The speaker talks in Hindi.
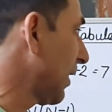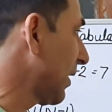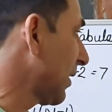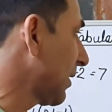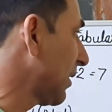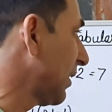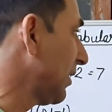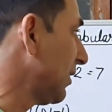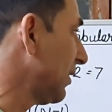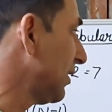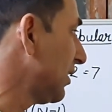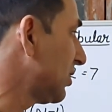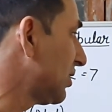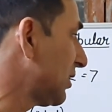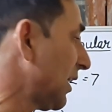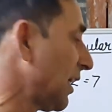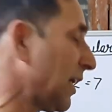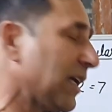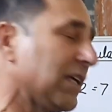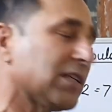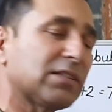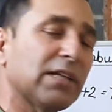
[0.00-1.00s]
है कि
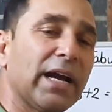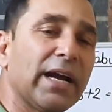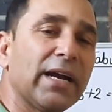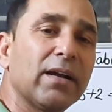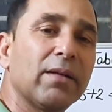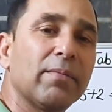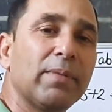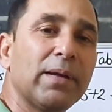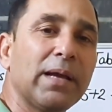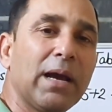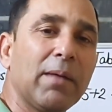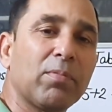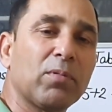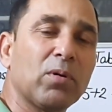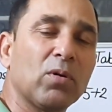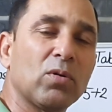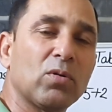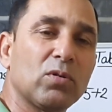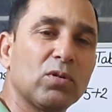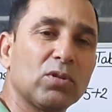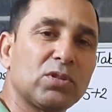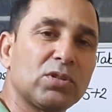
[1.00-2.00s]
नीचे के साइड में
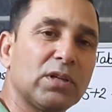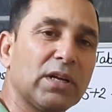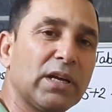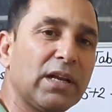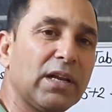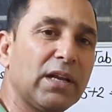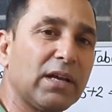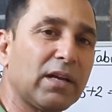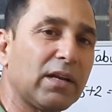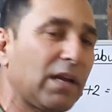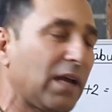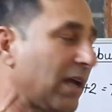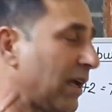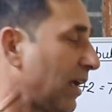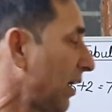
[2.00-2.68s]
आपको कुछ नहीं लिखना